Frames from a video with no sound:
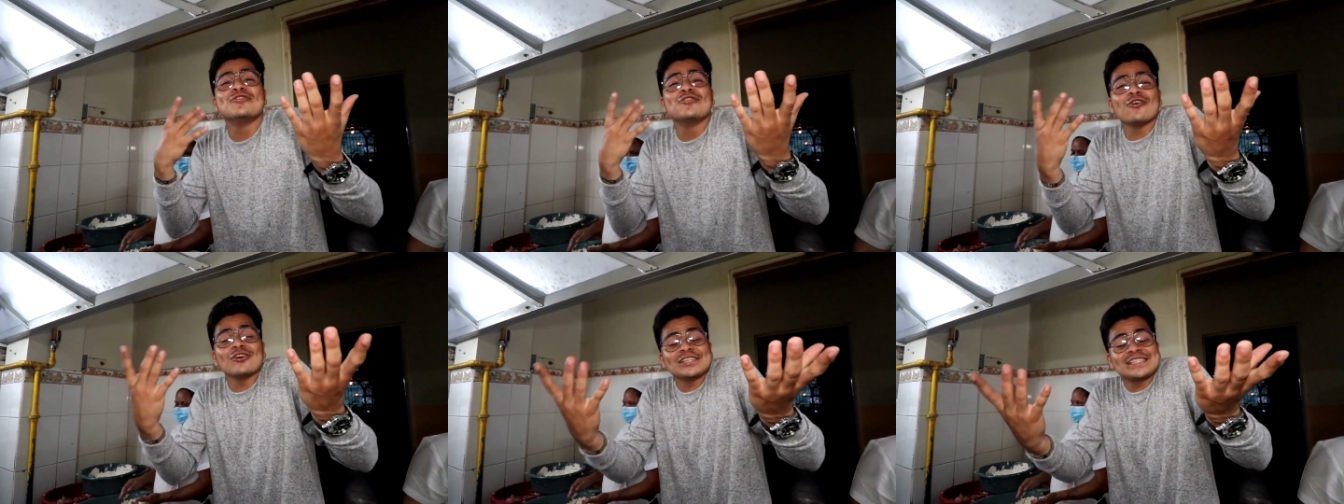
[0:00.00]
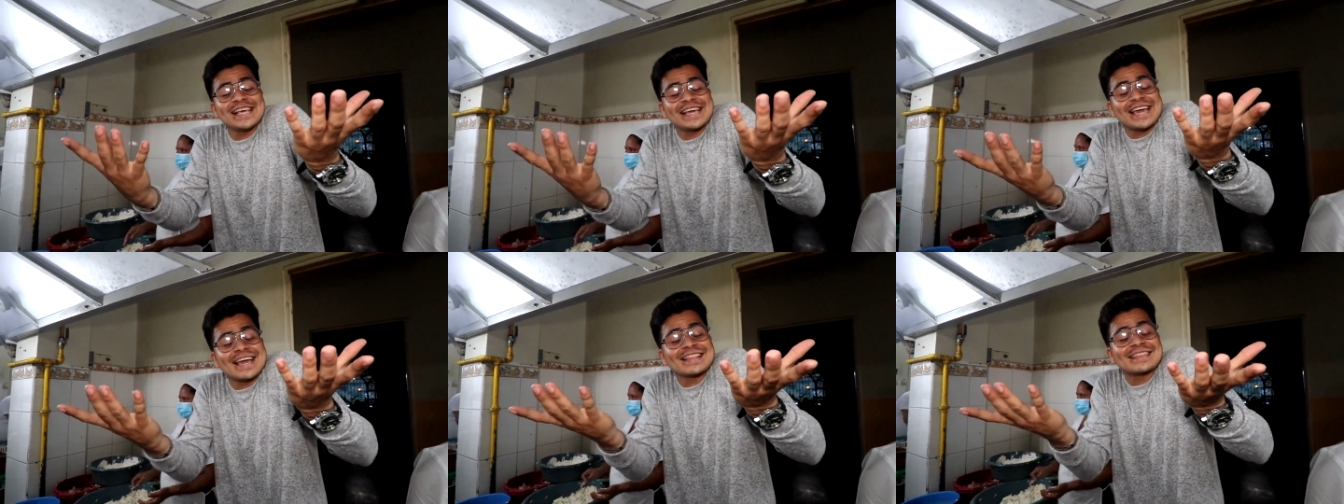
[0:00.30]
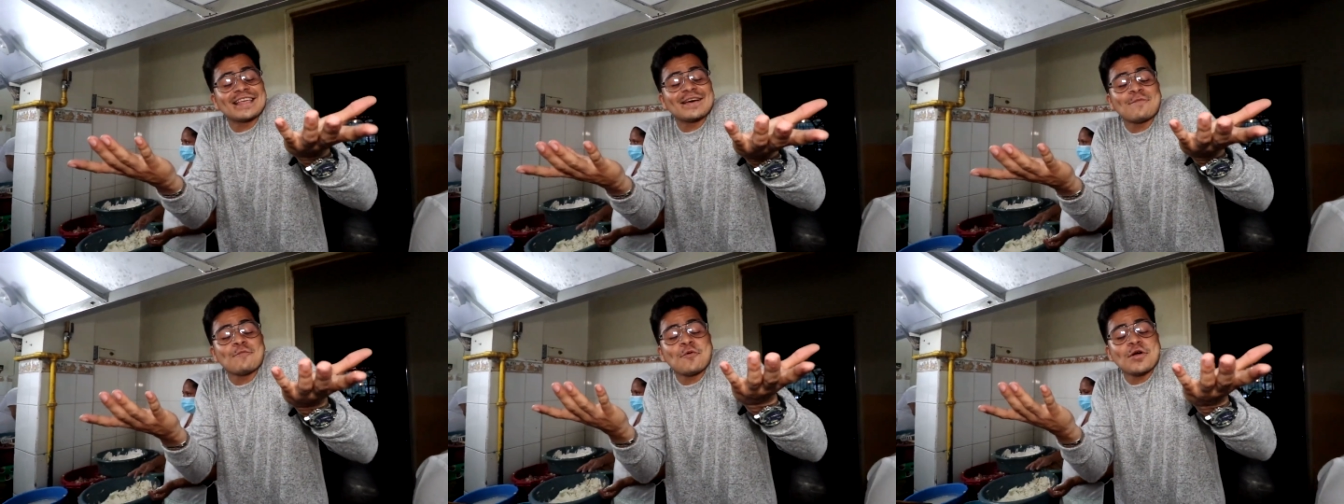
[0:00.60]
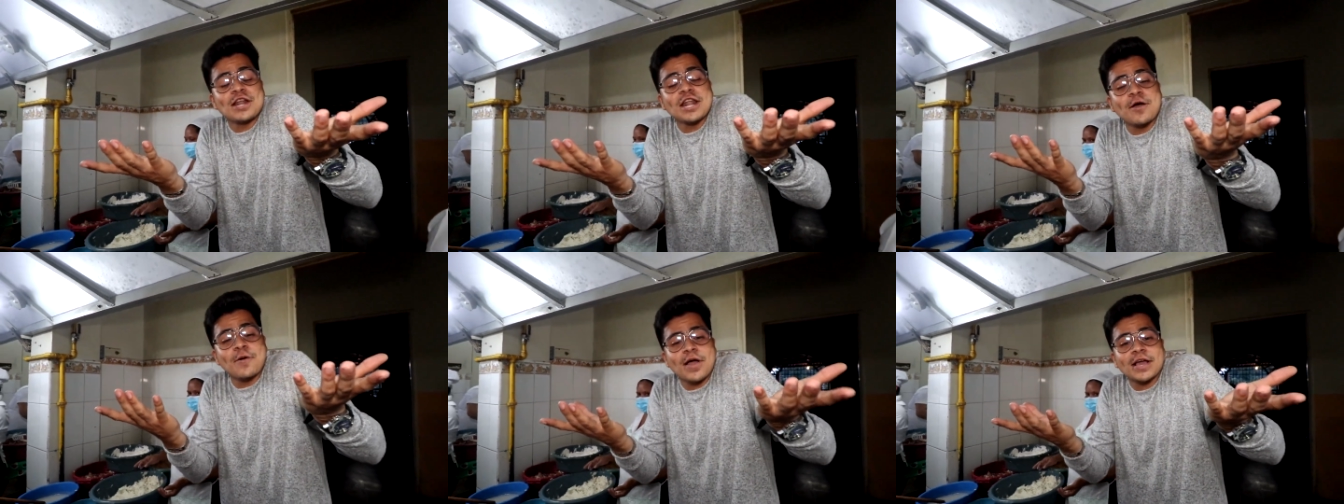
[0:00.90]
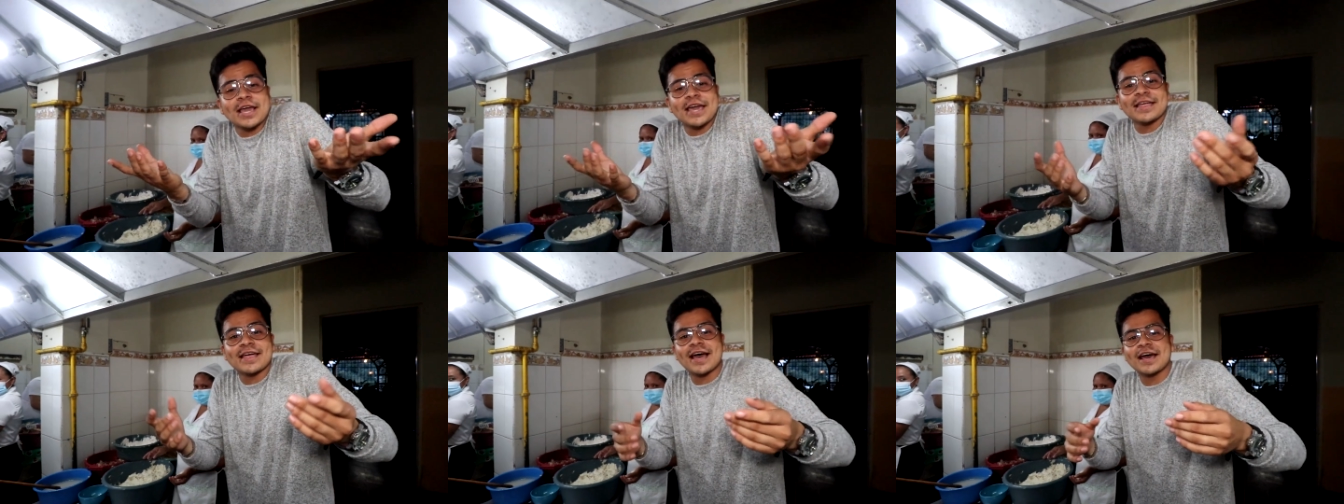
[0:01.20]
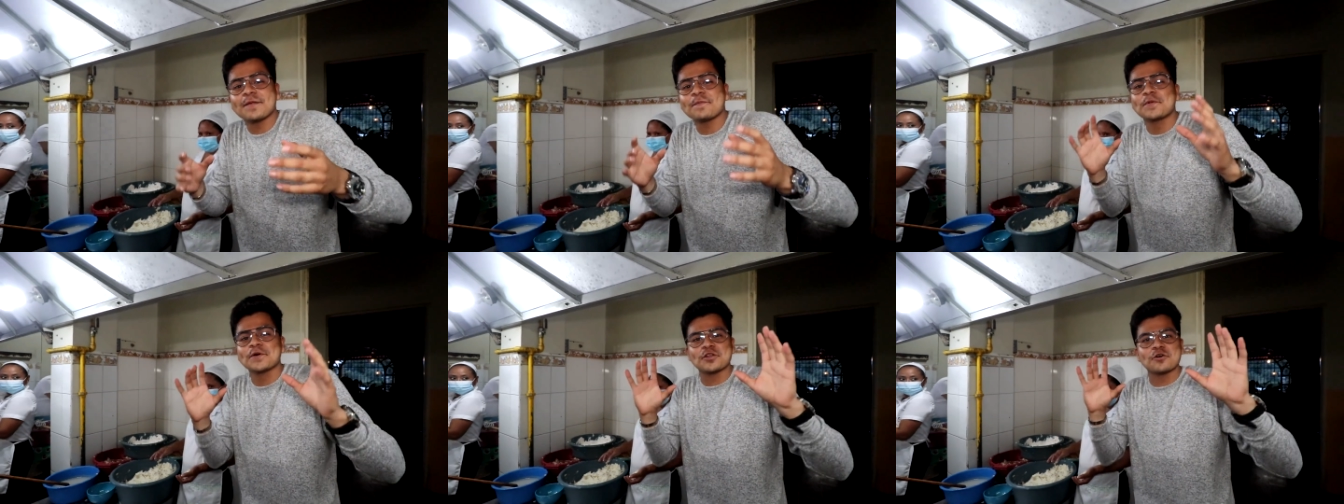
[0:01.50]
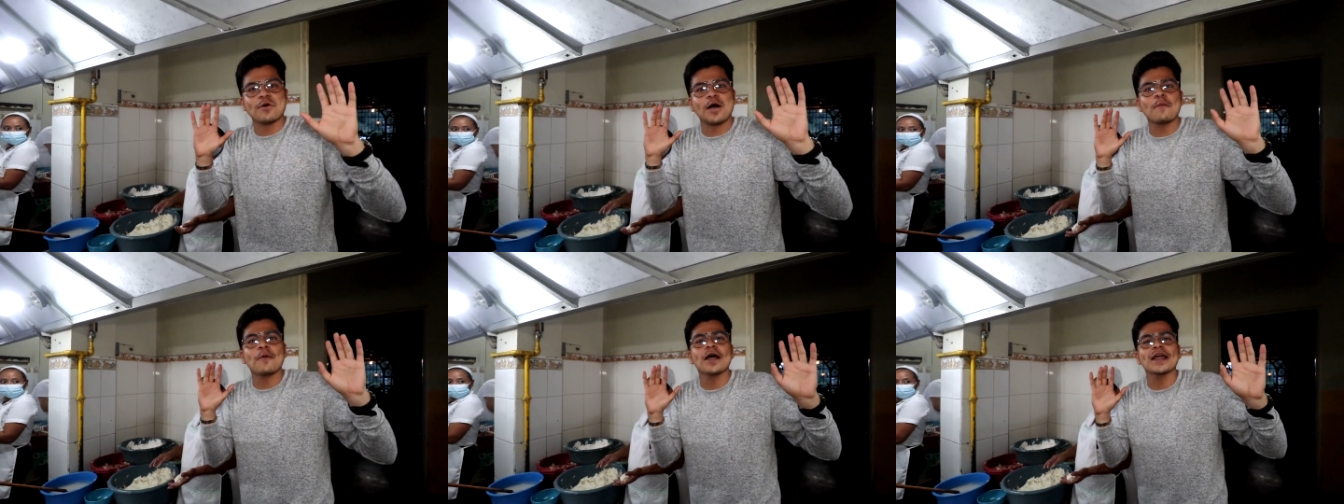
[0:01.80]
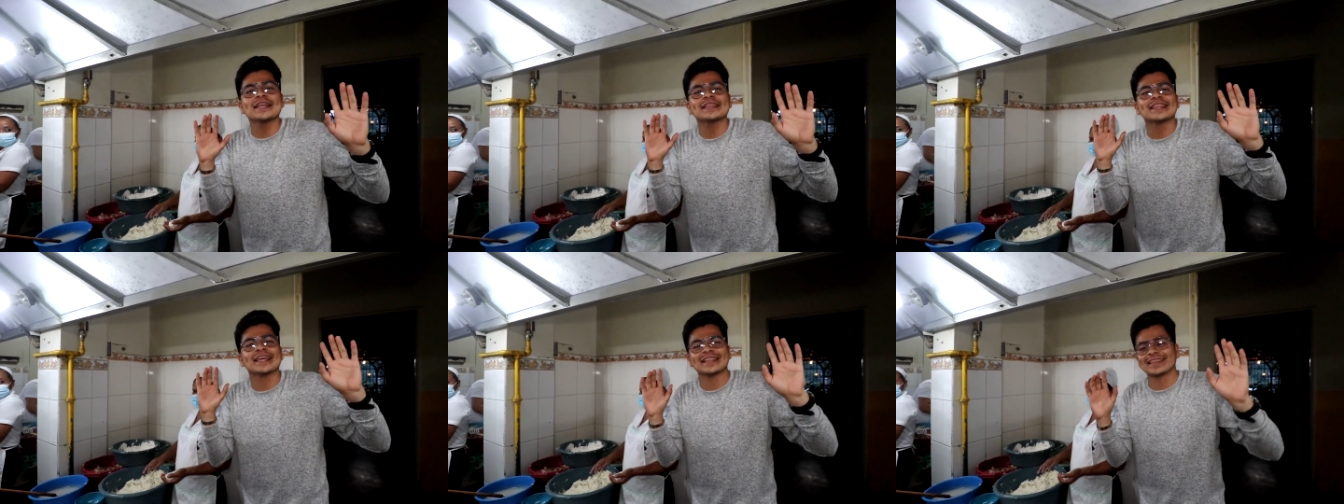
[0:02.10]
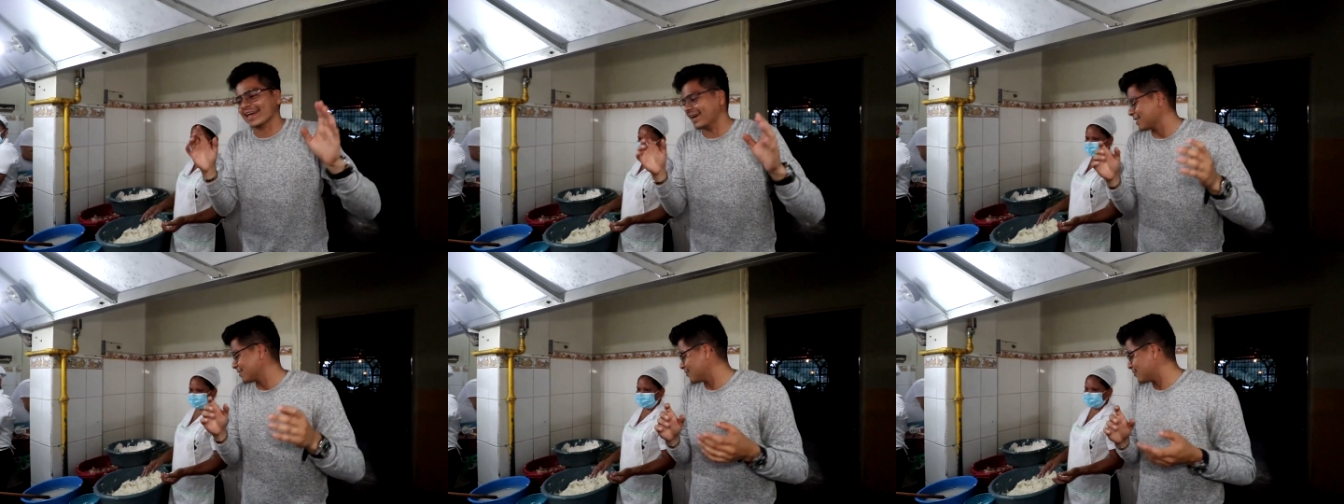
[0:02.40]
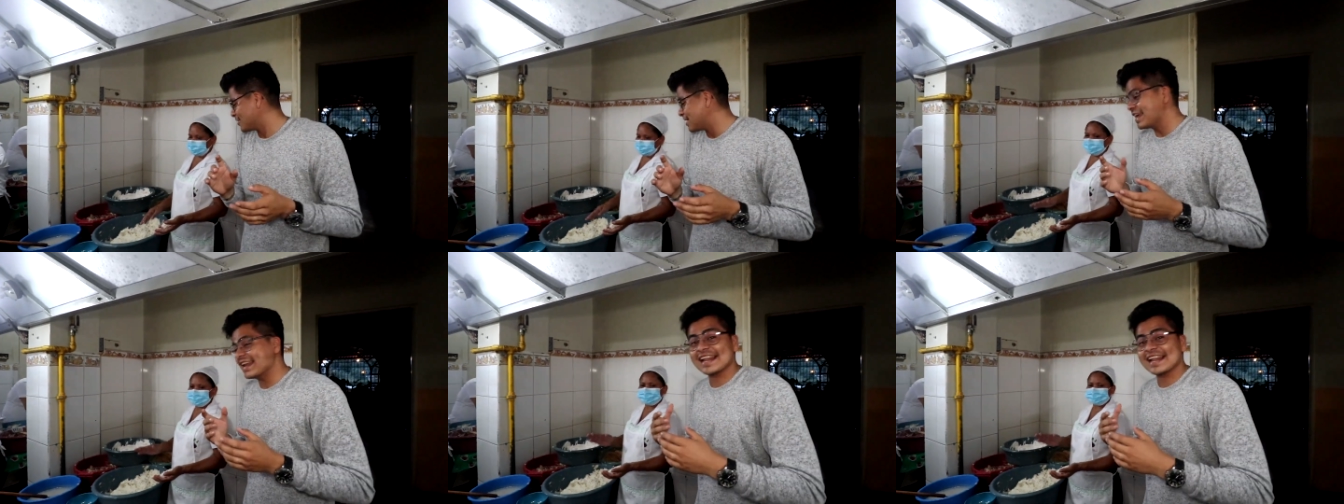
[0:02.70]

No sé qué tan buena va a quedar, pero vamos a intentarlo.